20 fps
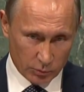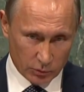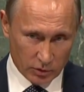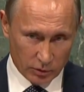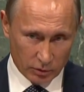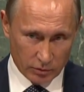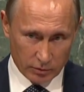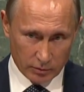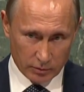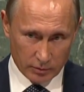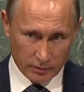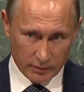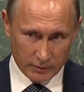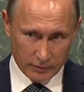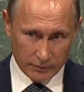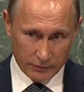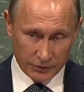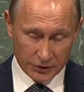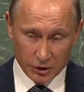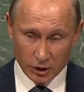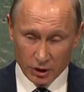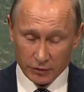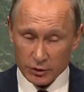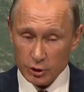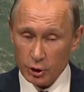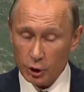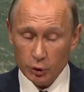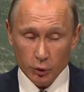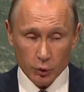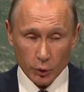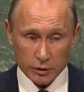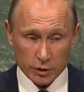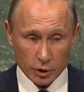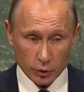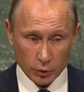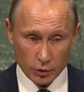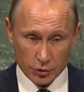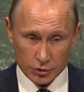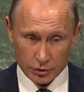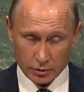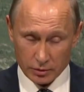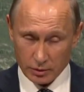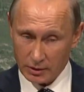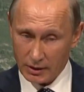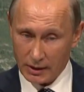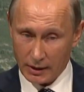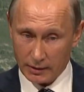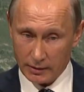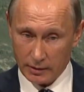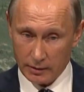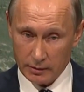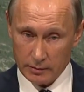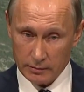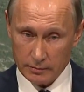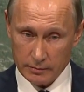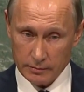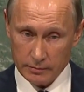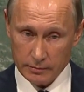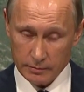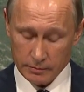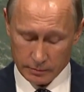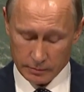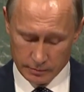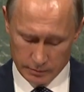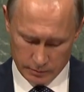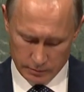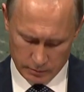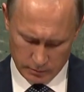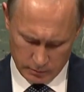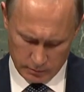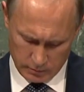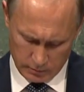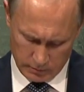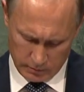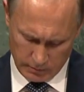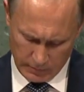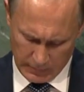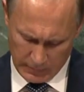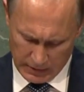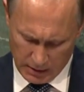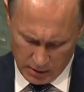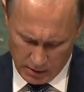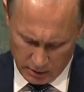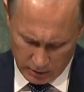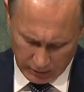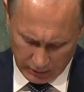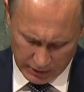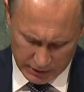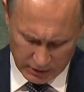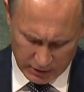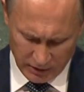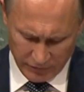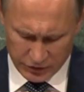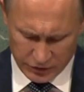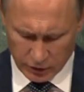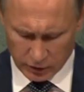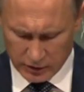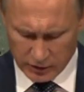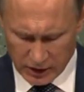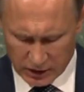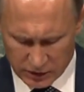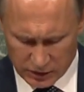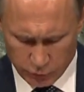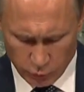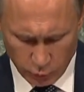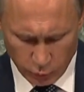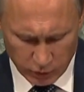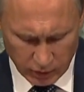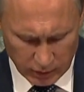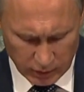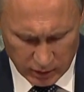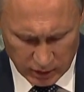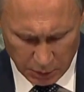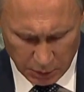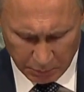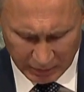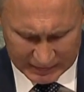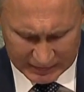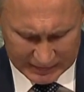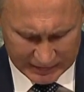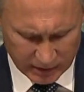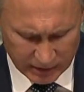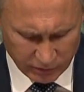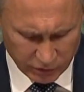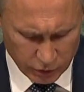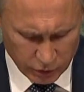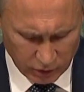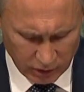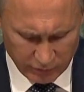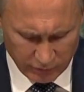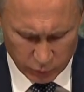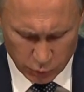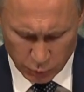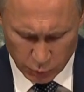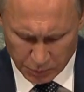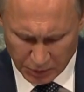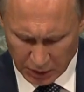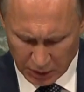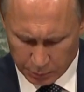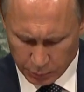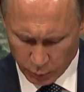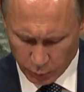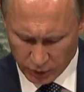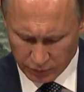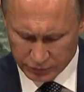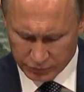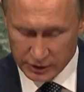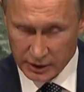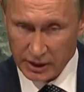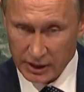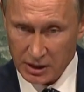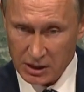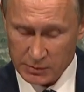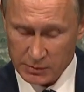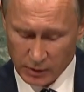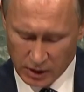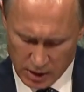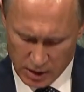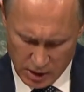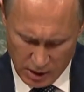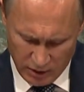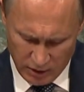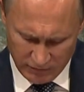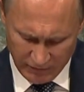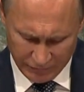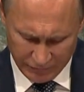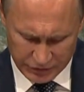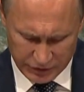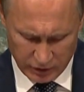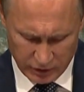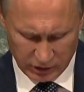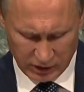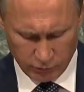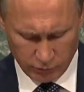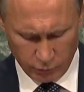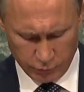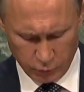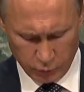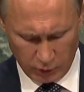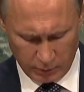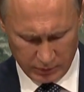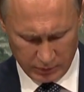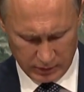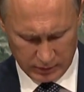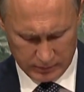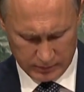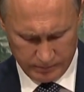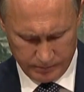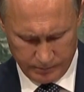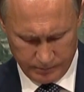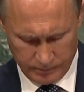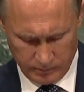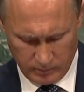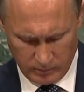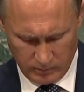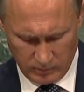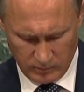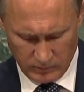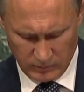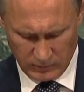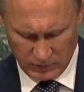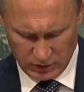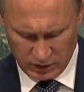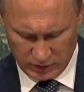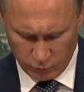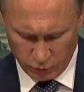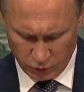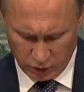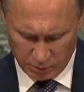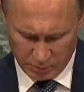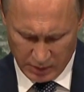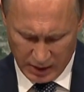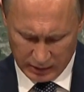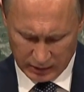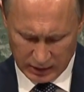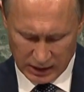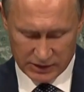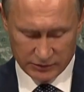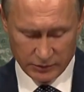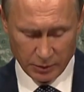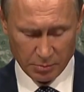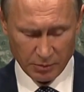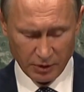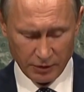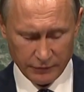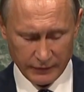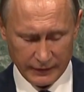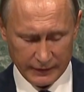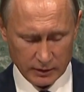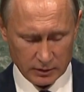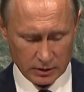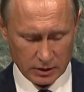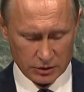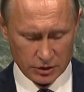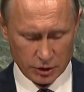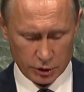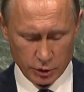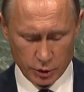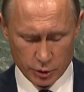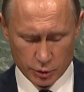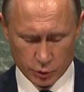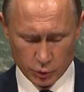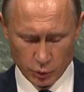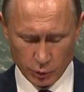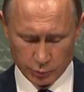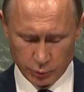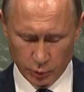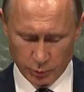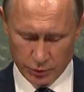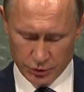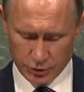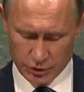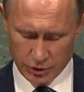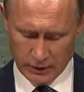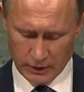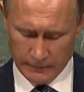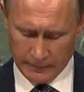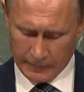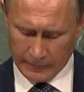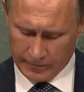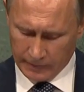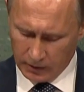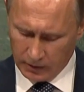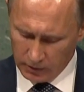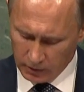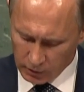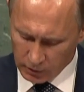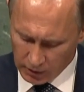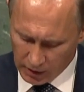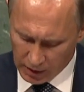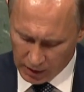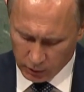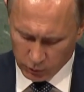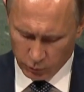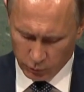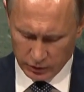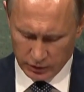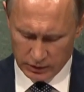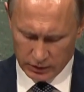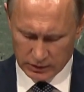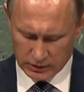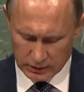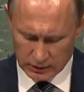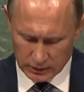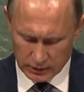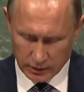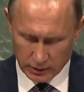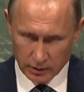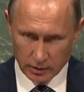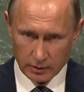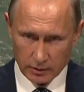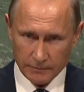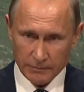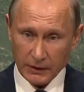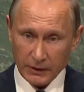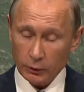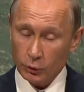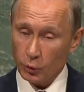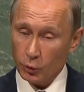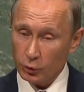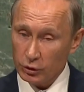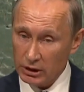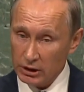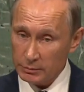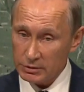Russland hat immer standhaft und konsequent den Terrorismus in all seinen Formen bekämpft. Heute stellen wir militärische und technische Hilfe für den Irak und Syrien zur Verfügung, die gegen terroristische Gruppen kämpfen.